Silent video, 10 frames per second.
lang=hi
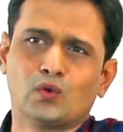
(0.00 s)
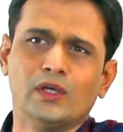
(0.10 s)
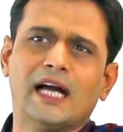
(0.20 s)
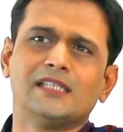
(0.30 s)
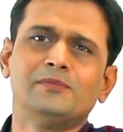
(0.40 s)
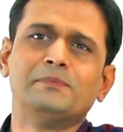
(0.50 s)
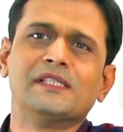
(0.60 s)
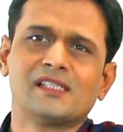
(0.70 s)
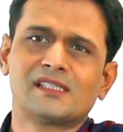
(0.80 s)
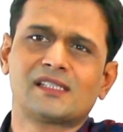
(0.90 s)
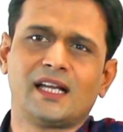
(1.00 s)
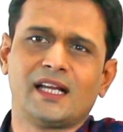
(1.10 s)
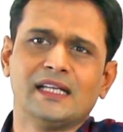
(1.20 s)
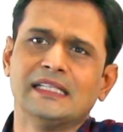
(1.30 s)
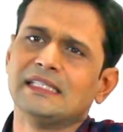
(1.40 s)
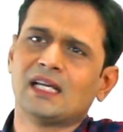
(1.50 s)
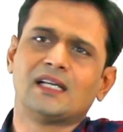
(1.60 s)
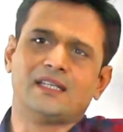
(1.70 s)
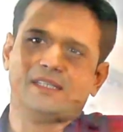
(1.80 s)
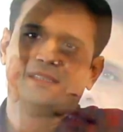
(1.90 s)
कोई आदमी बिजनेस करे या ना
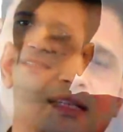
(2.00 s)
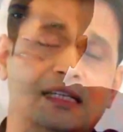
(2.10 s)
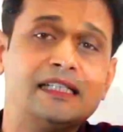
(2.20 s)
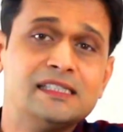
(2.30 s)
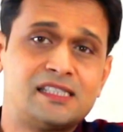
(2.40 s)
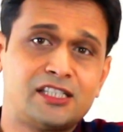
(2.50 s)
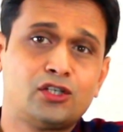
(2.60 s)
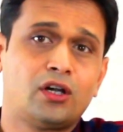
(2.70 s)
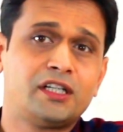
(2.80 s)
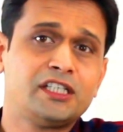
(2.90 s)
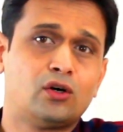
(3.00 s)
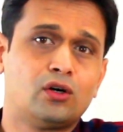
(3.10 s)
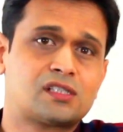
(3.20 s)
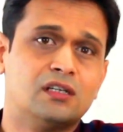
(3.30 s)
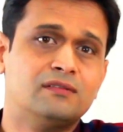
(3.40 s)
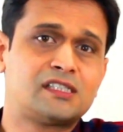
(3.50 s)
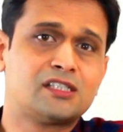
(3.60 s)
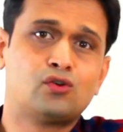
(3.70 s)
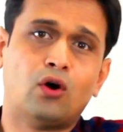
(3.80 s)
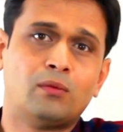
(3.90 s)
करे लेकिन सिक्योरिटी और
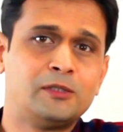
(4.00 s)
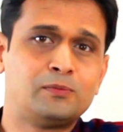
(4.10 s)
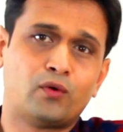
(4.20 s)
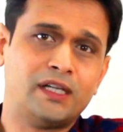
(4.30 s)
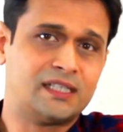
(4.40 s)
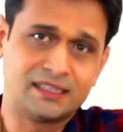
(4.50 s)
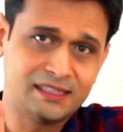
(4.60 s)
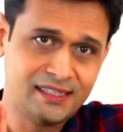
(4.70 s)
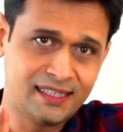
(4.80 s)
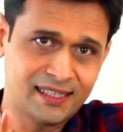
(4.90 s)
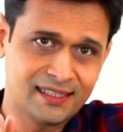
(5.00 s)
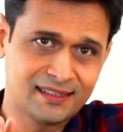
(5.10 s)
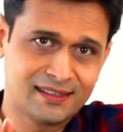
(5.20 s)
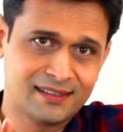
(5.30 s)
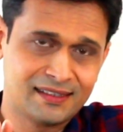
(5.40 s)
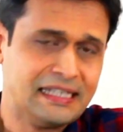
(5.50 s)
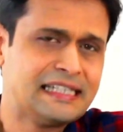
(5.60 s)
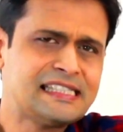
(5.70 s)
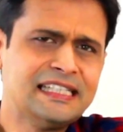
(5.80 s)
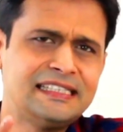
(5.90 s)
सर्विसेज गवर्नमेंट प्रोवाइड करती ही है
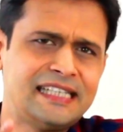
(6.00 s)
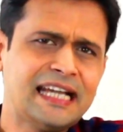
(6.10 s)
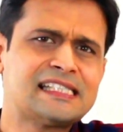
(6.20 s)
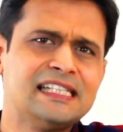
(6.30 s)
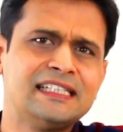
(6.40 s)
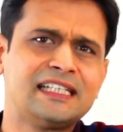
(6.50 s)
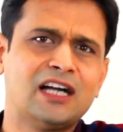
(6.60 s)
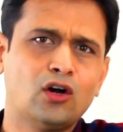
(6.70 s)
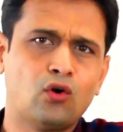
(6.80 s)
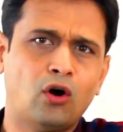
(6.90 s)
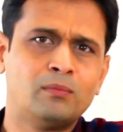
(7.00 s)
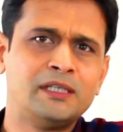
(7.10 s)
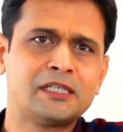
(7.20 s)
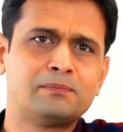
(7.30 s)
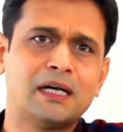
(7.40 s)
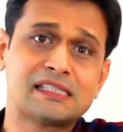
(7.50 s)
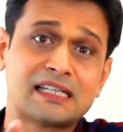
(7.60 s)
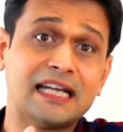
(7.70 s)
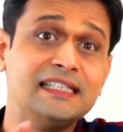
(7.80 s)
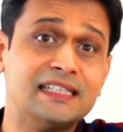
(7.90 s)
इसलिए टैक्स लेने का गवर्नमेंट के
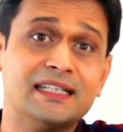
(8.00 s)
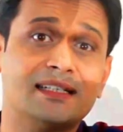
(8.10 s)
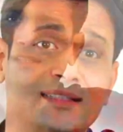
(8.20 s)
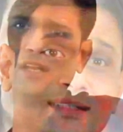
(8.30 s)
पास राइट है